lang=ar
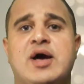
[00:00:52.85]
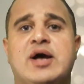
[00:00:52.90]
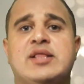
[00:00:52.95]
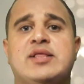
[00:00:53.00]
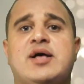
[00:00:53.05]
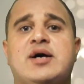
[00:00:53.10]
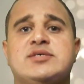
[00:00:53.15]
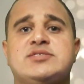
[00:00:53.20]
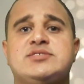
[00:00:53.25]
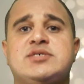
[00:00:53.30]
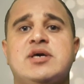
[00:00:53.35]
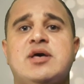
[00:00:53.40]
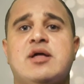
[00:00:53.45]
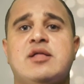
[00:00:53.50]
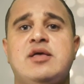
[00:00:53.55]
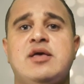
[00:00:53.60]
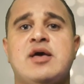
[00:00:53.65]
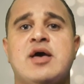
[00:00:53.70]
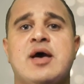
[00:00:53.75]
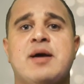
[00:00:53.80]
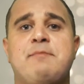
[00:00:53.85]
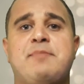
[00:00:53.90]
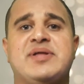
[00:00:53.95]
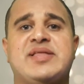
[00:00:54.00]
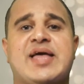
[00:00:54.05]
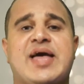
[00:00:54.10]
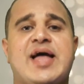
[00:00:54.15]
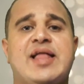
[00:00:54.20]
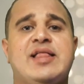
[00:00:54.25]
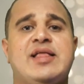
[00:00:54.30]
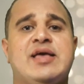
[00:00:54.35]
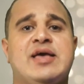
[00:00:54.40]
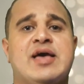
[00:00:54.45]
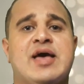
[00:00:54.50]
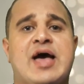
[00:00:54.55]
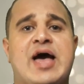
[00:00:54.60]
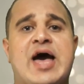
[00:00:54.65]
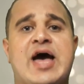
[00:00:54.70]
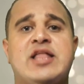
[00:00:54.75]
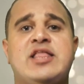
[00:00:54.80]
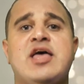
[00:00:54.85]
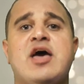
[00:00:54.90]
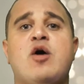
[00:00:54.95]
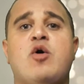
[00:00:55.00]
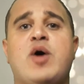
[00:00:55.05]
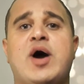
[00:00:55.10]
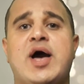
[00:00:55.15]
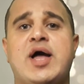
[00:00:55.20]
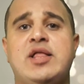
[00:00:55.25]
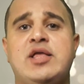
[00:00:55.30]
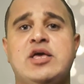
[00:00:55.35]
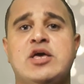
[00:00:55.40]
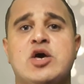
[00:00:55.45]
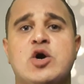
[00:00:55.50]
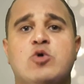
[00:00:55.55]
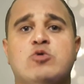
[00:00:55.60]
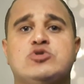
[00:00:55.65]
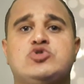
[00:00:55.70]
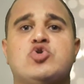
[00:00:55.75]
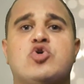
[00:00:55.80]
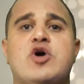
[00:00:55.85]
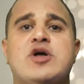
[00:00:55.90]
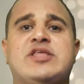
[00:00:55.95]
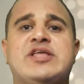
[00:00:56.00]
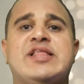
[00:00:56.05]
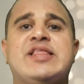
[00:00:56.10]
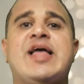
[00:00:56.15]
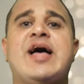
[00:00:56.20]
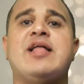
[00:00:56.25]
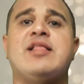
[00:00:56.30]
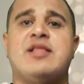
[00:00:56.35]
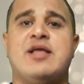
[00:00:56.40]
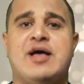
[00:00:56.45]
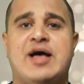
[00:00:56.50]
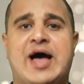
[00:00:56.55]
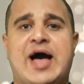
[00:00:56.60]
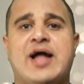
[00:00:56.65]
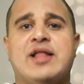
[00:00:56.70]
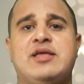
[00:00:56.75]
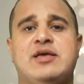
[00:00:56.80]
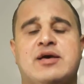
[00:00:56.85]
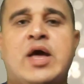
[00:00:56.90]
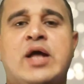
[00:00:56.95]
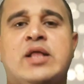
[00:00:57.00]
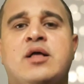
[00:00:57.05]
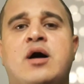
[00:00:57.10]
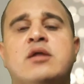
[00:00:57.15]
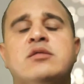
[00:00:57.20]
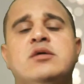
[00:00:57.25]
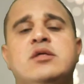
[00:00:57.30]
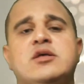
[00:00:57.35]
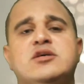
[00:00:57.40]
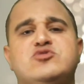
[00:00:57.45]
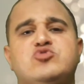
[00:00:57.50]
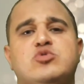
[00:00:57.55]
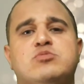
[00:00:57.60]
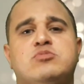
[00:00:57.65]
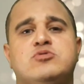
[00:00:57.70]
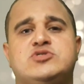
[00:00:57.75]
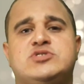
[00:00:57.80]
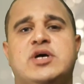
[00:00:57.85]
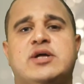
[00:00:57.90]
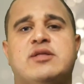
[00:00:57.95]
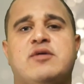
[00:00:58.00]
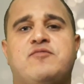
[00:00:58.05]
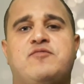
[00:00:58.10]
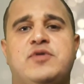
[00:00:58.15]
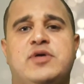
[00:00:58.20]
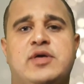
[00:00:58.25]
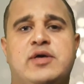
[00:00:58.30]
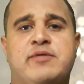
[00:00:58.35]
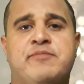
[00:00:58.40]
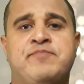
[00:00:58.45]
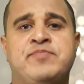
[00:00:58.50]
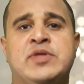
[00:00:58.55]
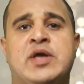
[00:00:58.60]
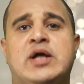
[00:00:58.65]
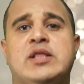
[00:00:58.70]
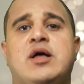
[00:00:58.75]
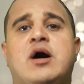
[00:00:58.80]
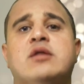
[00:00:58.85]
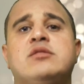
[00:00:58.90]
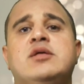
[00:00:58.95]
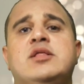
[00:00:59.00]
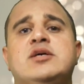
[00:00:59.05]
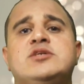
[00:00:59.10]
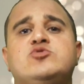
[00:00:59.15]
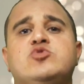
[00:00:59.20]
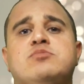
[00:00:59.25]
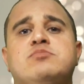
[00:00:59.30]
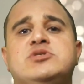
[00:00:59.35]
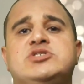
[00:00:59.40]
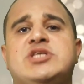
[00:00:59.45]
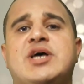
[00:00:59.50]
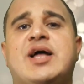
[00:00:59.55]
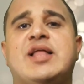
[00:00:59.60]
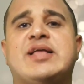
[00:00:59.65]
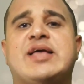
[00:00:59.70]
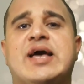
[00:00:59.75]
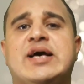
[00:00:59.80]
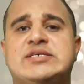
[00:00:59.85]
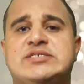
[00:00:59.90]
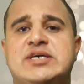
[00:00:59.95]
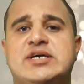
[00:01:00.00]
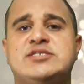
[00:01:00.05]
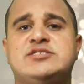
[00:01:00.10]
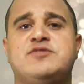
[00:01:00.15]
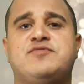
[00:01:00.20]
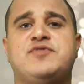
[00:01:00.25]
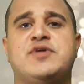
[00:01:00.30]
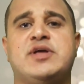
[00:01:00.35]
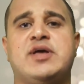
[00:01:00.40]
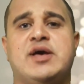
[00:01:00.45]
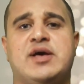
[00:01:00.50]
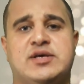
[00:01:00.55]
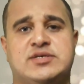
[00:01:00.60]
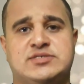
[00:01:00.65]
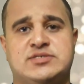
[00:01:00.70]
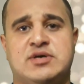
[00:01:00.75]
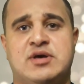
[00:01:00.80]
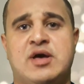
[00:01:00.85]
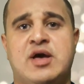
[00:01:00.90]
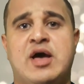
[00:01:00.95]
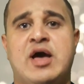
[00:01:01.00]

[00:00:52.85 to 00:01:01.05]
الخاصيه دي بتخلي اداؤه عالي وسرعه النقل عاليه الهارد الاسود بيستخدم في ايه الهارد الاسود بيشتغل كاساسي في الجهاز